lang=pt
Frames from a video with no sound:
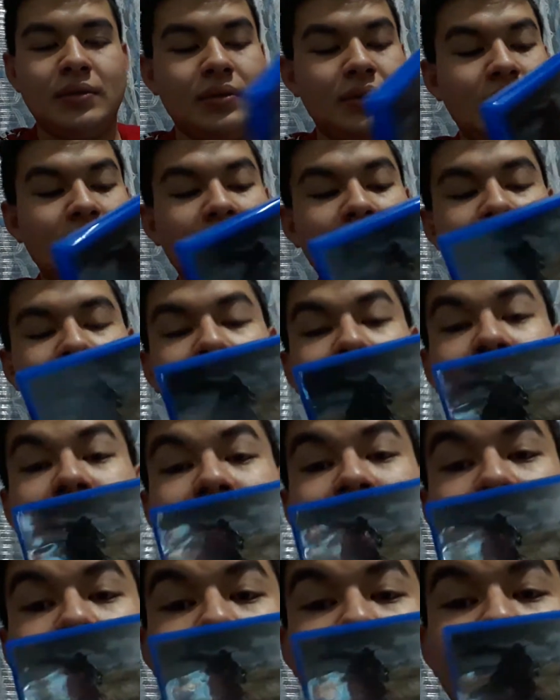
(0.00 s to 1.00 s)
É, aqui é
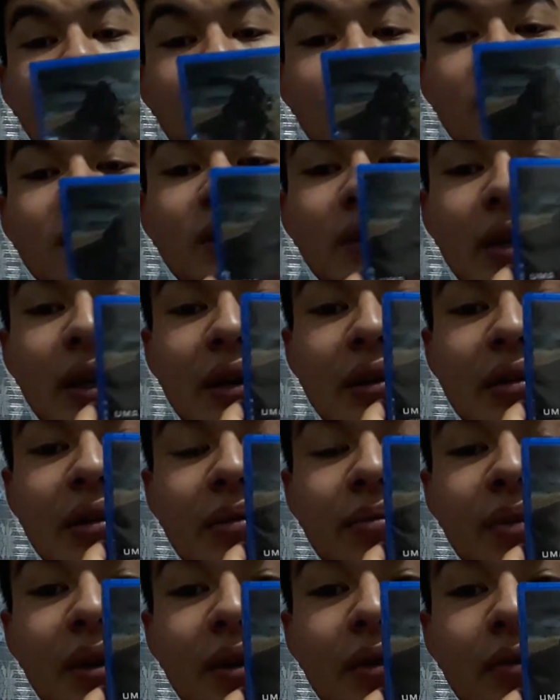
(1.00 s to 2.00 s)
tá a parte de trás
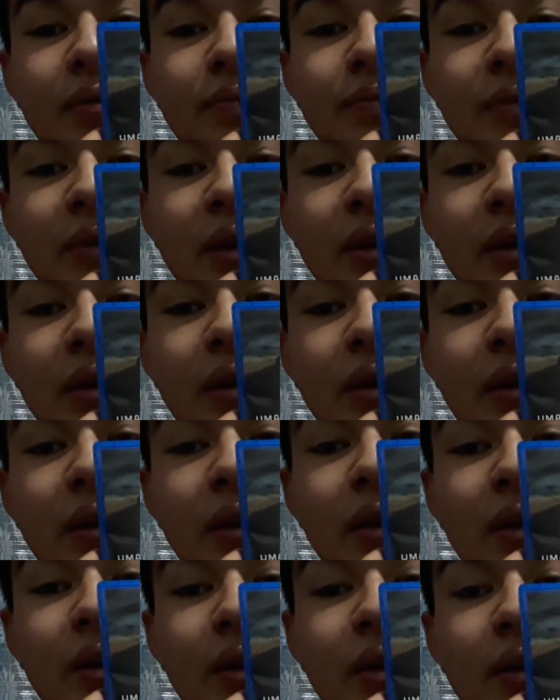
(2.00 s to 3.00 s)
também,
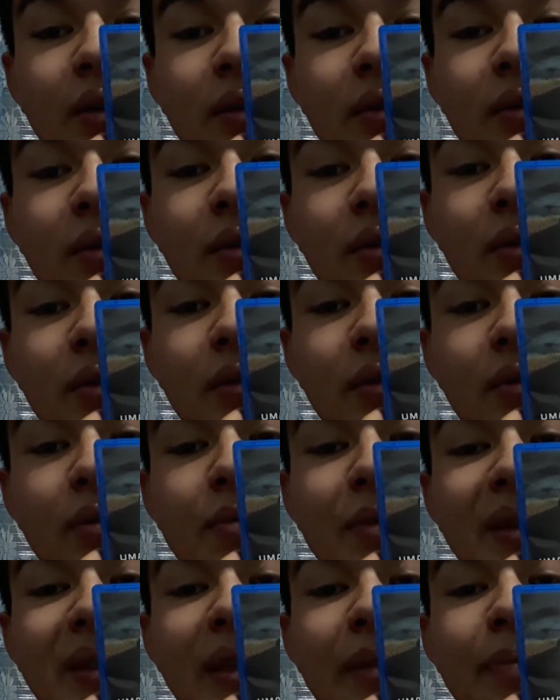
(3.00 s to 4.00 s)
ó.
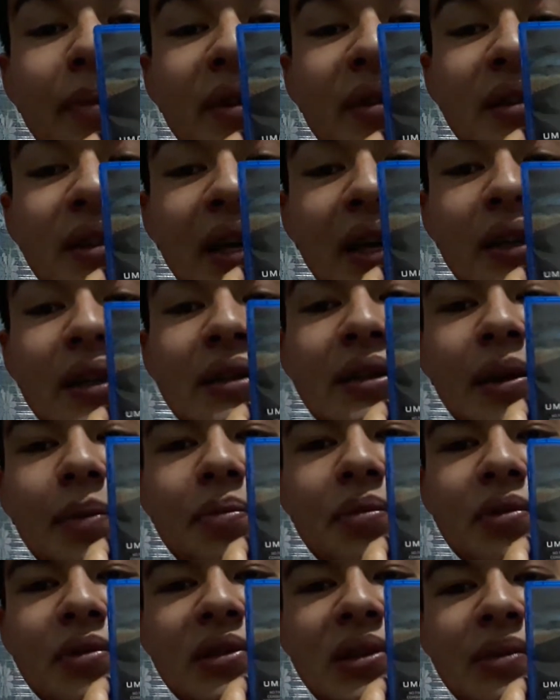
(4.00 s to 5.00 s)
Uma tempestade se
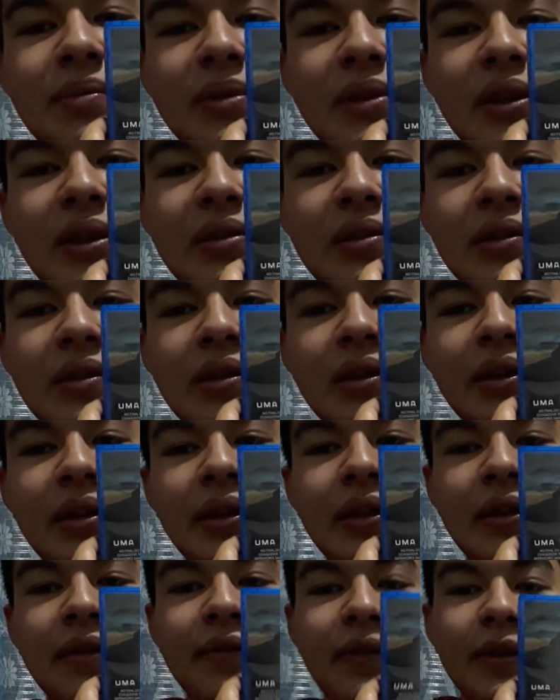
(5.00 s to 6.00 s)
aproxima, tá escrito aqui,
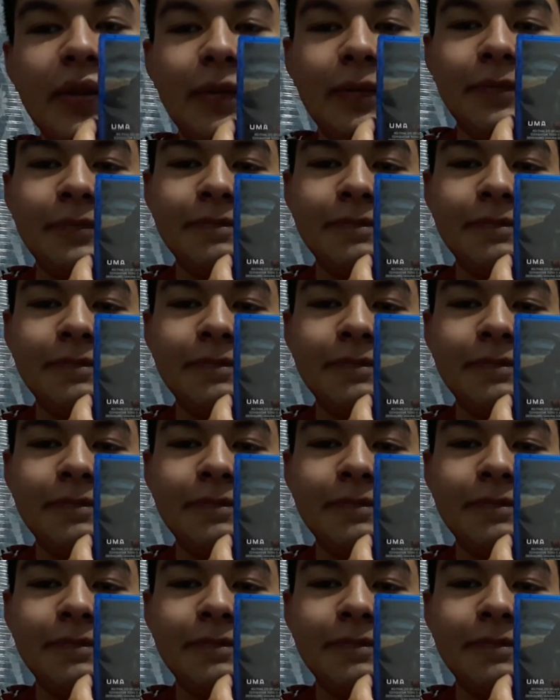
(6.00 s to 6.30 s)
tá vendo?